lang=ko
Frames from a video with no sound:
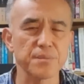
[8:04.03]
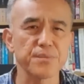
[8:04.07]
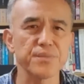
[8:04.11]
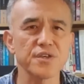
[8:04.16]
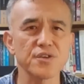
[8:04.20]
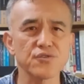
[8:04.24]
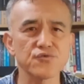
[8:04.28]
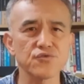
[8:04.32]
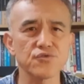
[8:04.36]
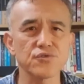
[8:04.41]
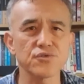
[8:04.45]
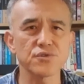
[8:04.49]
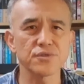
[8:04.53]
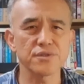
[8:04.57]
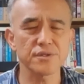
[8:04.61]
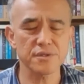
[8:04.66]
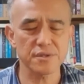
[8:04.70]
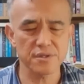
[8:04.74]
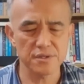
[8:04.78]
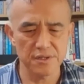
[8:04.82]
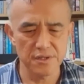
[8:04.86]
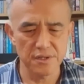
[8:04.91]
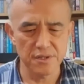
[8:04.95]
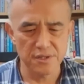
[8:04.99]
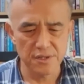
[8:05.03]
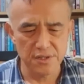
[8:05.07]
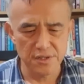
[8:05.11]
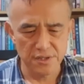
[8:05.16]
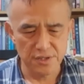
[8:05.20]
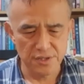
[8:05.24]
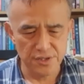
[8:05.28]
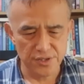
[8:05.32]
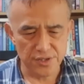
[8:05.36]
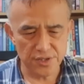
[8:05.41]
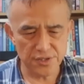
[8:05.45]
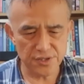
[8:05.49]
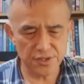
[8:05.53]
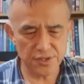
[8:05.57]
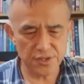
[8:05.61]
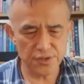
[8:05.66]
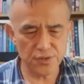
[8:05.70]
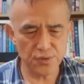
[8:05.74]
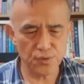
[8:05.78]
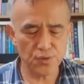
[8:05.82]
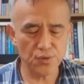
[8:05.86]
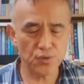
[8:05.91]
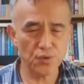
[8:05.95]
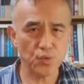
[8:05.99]
미국은
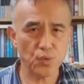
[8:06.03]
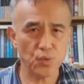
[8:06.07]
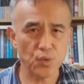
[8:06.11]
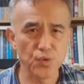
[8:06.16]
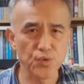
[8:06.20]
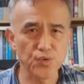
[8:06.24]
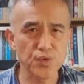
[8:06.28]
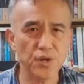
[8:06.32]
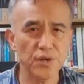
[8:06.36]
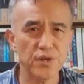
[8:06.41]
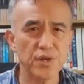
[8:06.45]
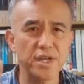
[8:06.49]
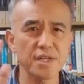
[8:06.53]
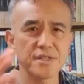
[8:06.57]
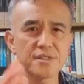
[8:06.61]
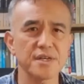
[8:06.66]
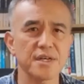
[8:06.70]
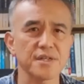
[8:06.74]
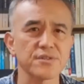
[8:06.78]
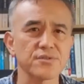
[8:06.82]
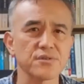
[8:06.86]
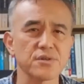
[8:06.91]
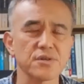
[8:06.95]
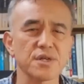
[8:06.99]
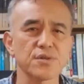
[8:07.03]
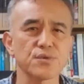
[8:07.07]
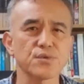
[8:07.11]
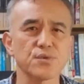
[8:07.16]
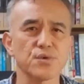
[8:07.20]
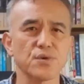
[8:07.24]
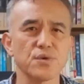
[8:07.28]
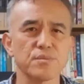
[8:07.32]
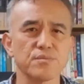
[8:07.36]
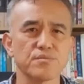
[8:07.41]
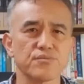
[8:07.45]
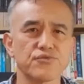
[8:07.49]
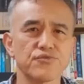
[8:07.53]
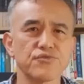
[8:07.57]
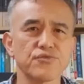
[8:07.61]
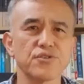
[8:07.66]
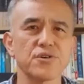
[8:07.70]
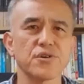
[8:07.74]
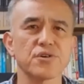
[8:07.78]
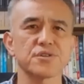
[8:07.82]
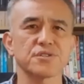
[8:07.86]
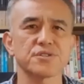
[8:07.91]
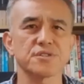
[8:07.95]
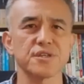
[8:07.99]
실질적으로 공격은 하지 않더라도
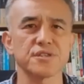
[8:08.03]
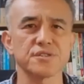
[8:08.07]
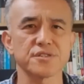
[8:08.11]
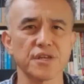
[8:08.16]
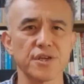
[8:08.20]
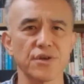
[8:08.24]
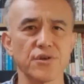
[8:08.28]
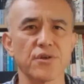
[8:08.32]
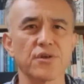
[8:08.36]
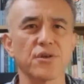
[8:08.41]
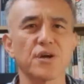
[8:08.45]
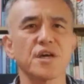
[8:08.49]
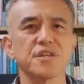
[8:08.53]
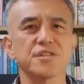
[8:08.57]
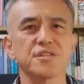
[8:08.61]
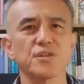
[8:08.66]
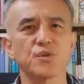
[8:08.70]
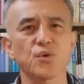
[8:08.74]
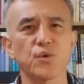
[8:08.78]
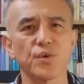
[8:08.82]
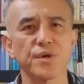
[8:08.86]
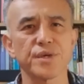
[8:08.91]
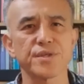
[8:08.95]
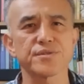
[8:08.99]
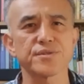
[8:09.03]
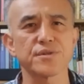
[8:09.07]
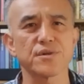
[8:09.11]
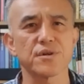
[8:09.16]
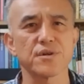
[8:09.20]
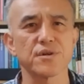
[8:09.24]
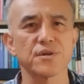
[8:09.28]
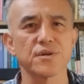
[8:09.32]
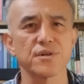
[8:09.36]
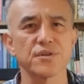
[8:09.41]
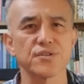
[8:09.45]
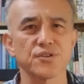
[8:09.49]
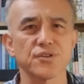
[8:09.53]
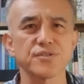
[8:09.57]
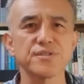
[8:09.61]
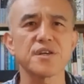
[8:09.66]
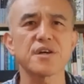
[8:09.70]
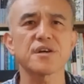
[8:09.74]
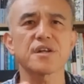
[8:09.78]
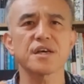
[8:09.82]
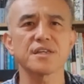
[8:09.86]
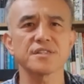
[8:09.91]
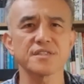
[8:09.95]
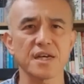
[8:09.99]
무역 제재 여러 가지를 통해서
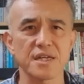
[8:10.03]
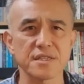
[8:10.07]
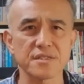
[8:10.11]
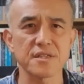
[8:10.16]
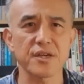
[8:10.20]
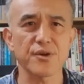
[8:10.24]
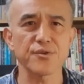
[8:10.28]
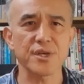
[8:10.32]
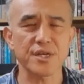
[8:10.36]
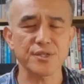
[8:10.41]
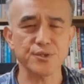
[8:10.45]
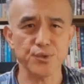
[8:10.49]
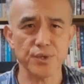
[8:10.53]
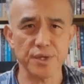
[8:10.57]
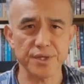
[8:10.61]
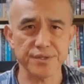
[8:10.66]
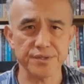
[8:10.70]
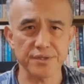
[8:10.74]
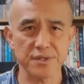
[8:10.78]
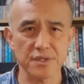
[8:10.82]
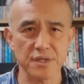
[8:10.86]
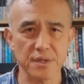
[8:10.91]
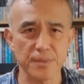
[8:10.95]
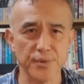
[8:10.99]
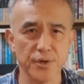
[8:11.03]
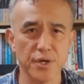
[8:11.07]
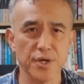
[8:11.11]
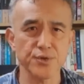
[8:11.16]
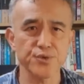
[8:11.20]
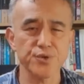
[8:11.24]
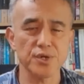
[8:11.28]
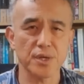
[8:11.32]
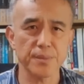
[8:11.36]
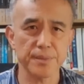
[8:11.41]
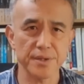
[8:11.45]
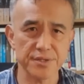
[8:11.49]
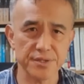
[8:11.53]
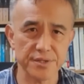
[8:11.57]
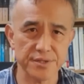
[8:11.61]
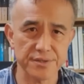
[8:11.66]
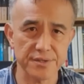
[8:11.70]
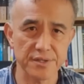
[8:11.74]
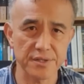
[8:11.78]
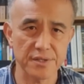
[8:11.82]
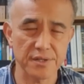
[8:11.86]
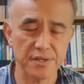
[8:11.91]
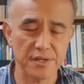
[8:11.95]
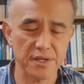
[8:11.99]
전쟁은 하지 않는다고 약속했으니까 평화조약
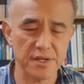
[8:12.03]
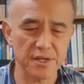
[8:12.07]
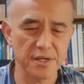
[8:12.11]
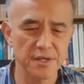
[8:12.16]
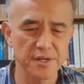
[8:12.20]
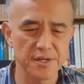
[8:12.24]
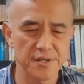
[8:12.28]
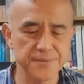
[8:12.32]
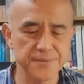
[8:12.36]
맺었으니까